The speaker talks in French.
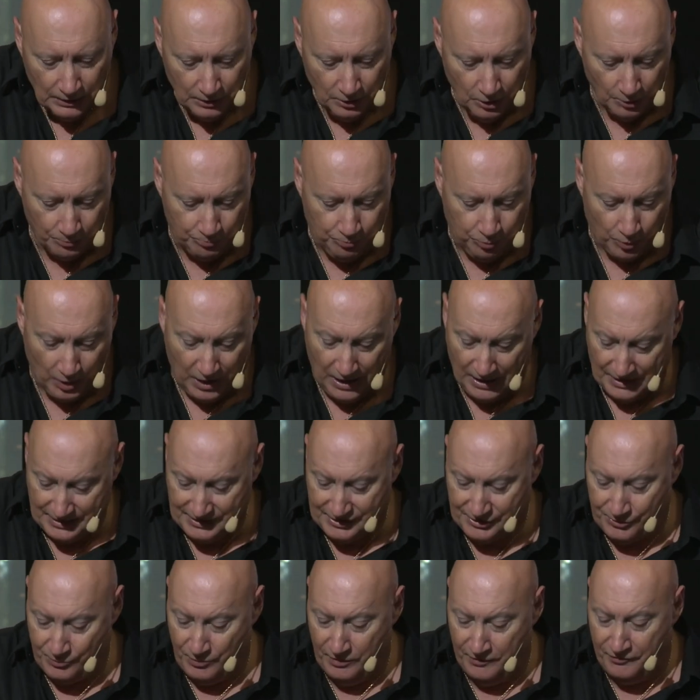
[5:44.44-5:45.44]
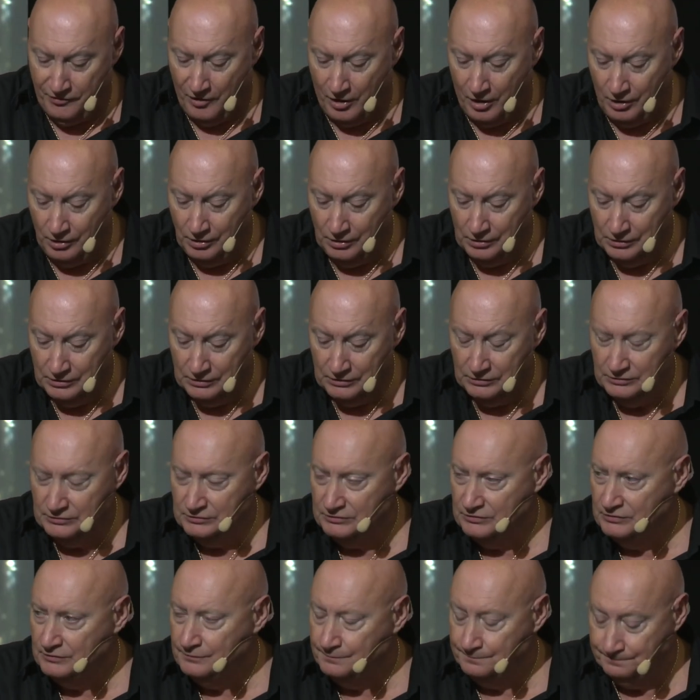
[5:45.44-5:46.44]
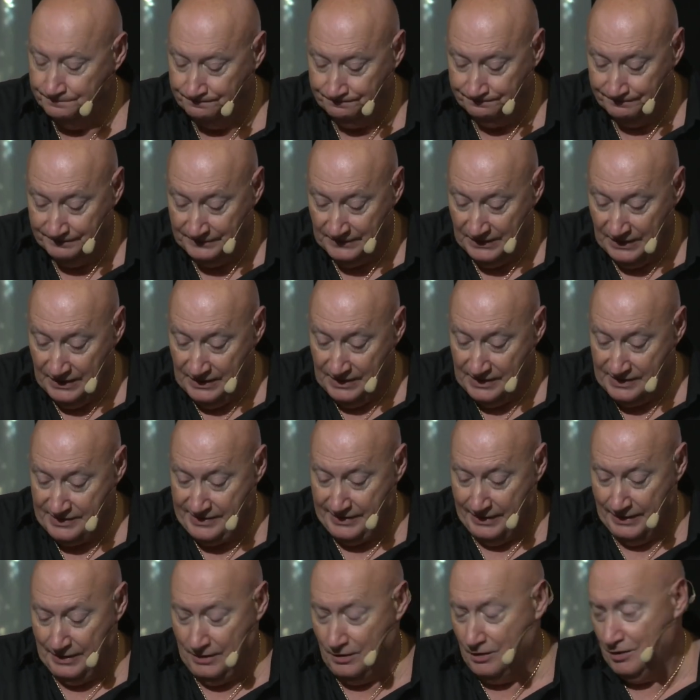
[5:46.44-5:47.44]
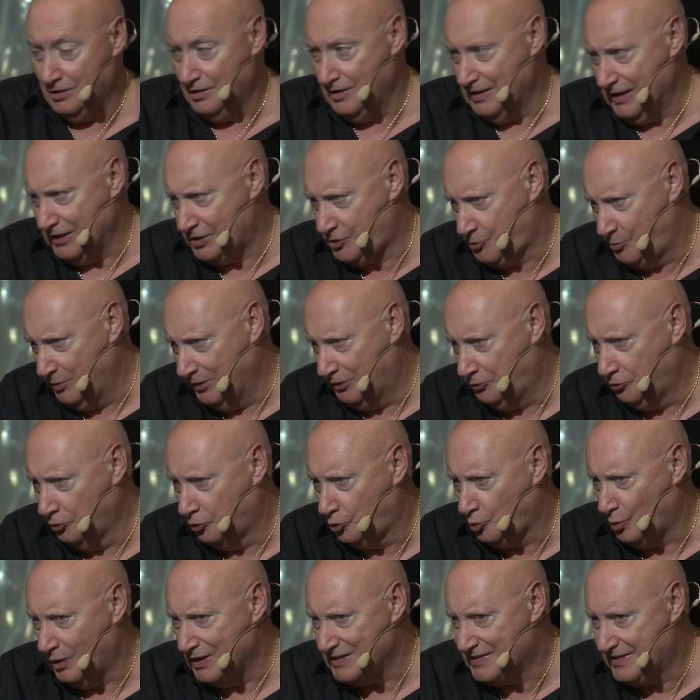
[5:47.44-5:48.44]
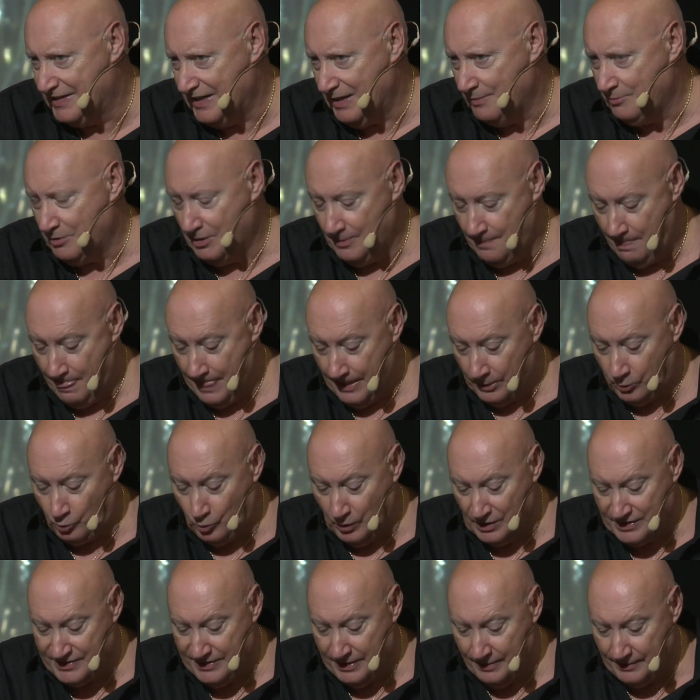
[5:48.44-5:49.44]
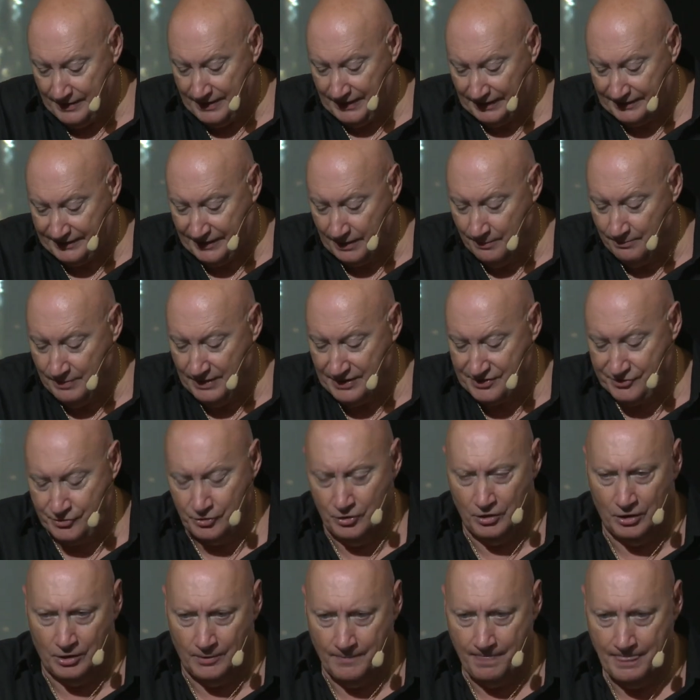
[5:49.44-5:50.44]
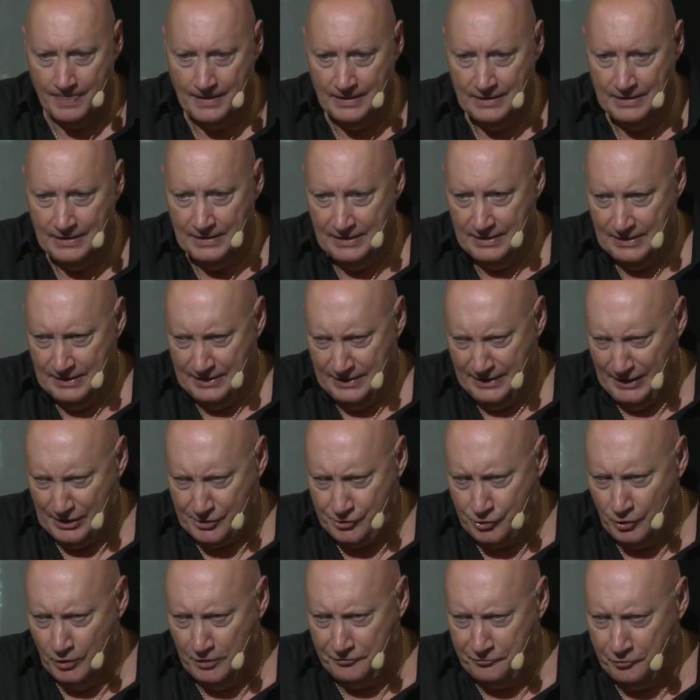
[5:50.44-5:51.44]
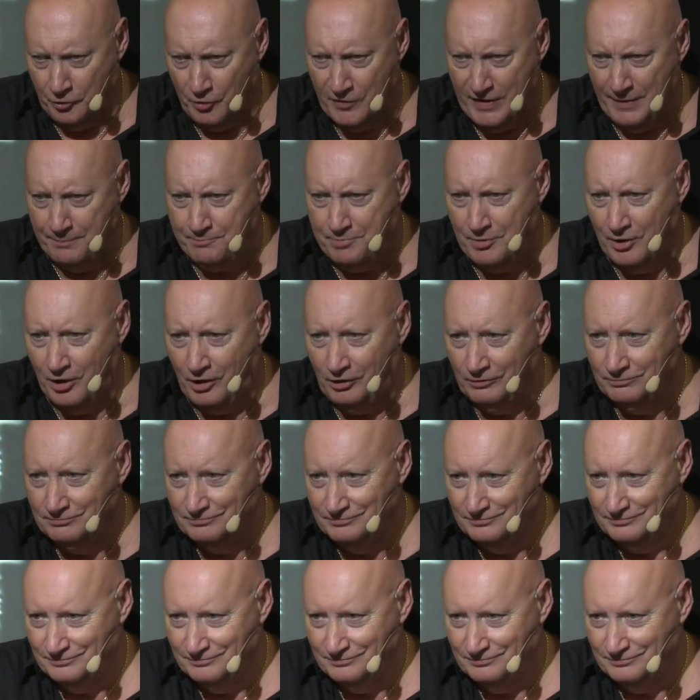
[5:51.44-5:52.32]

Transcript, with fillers: Le point suivant, c'est la suite du troisième, troisième, quatrième blessure. Il y a dessus, ils font des plans.